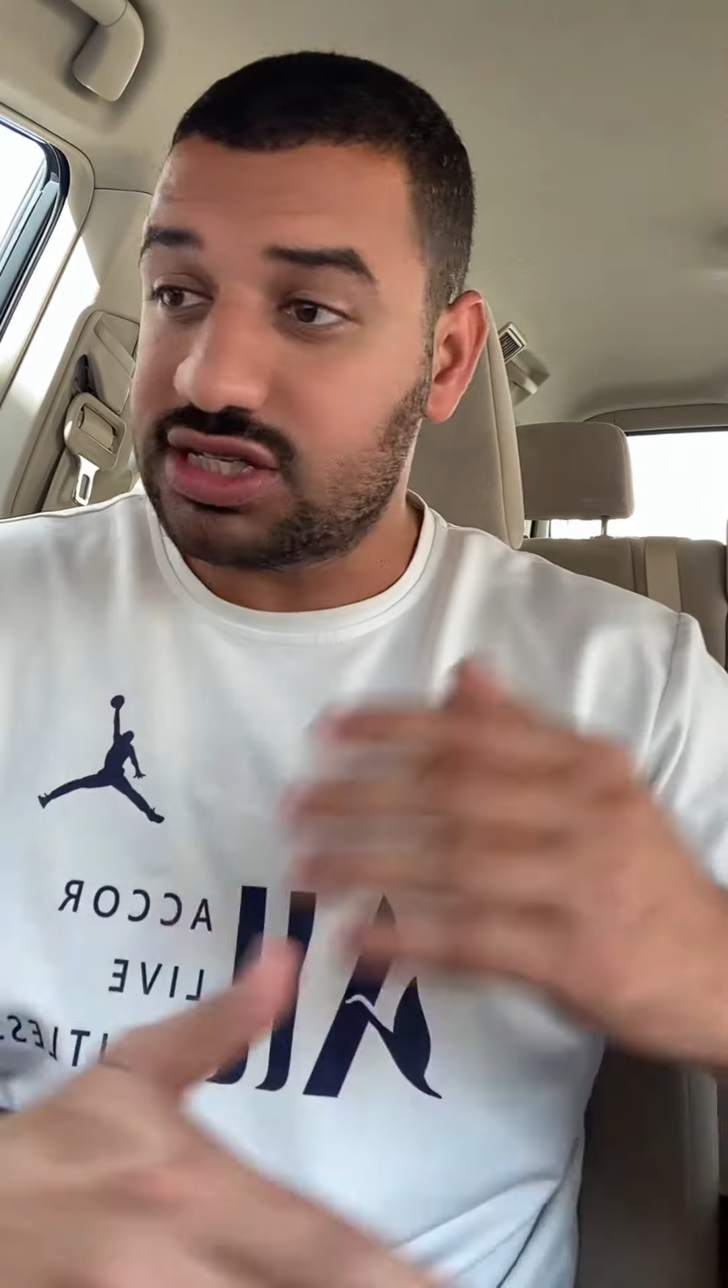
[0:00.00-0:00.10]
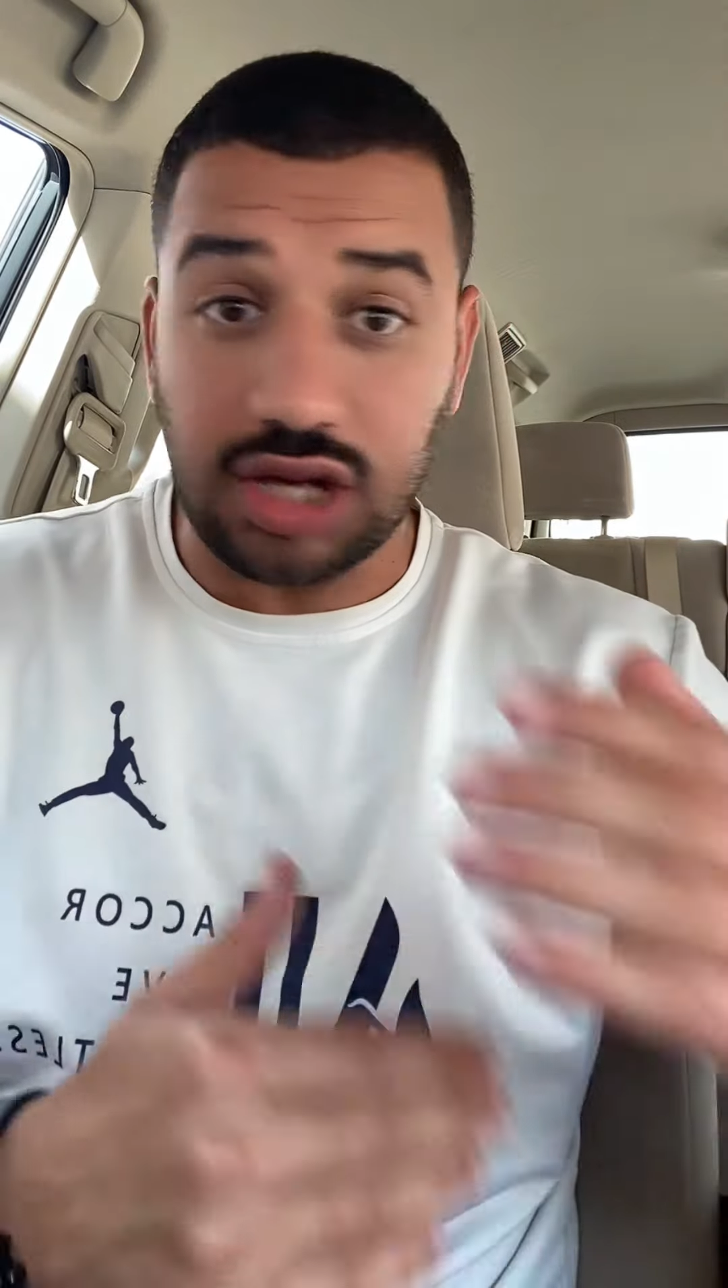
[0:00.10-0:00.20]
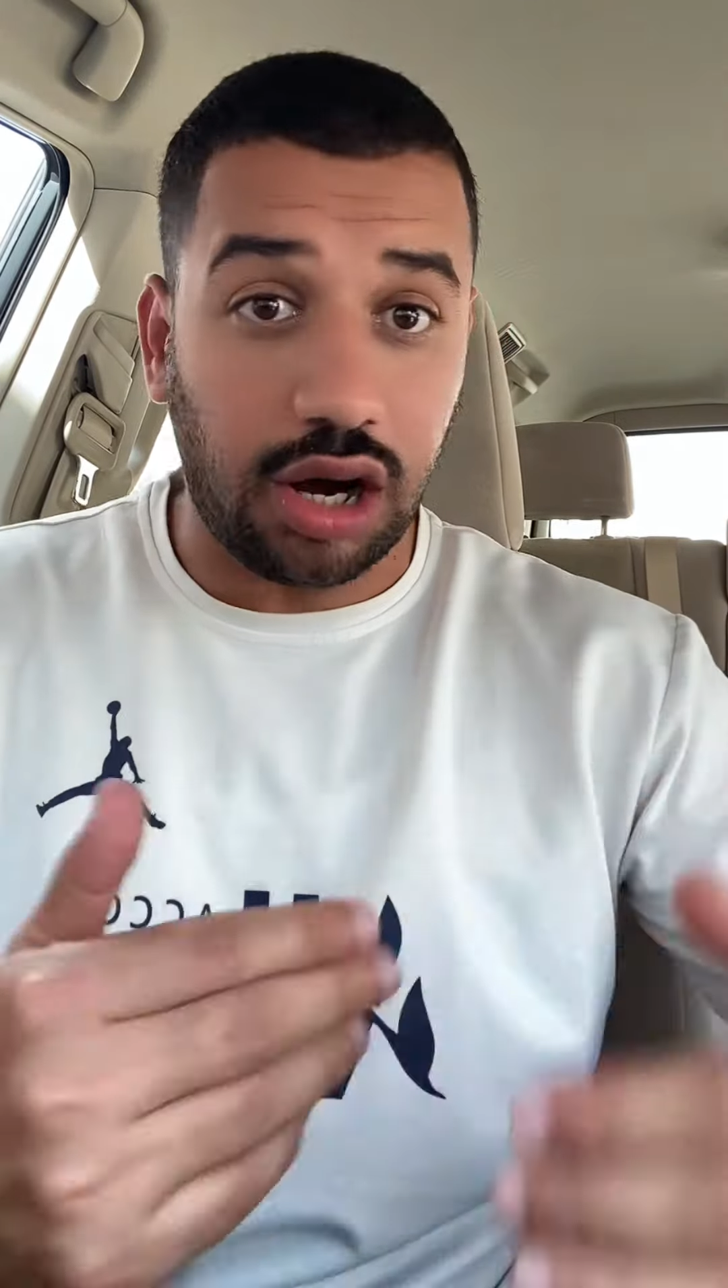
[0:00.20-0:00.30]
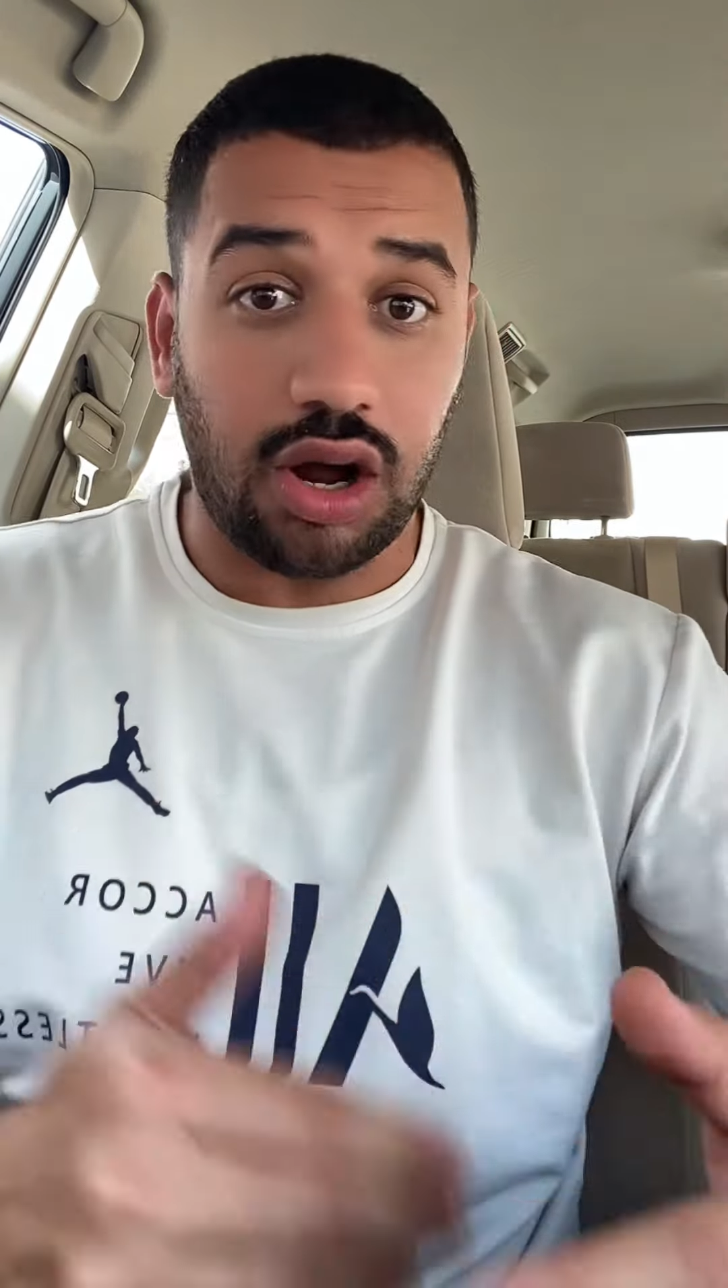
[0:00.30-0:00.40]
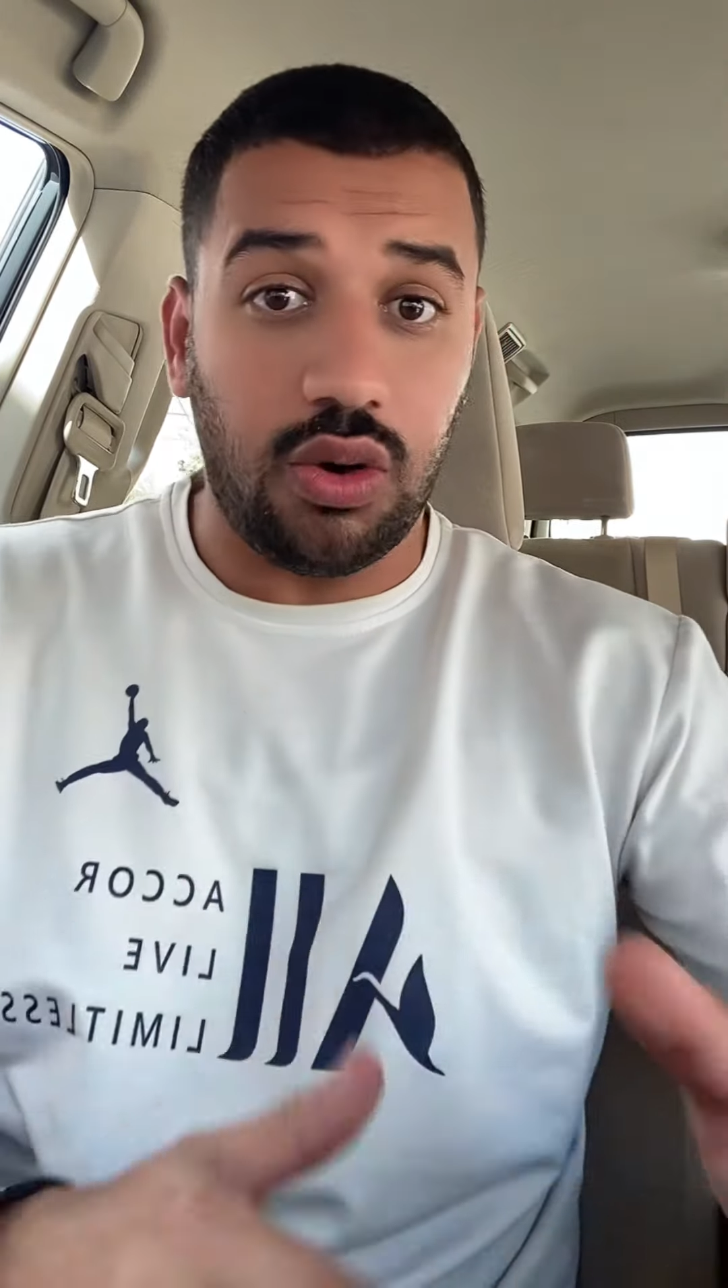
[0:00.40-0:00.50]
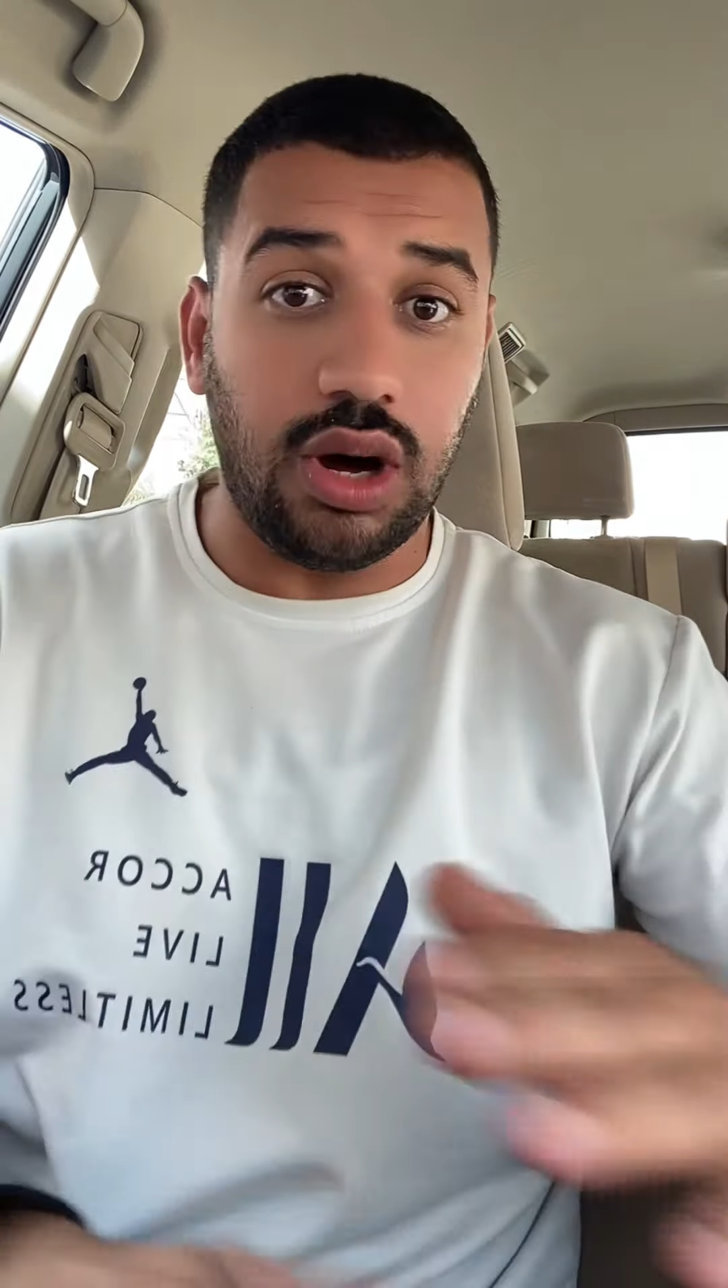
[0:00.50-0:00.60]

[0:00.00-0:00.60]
صرح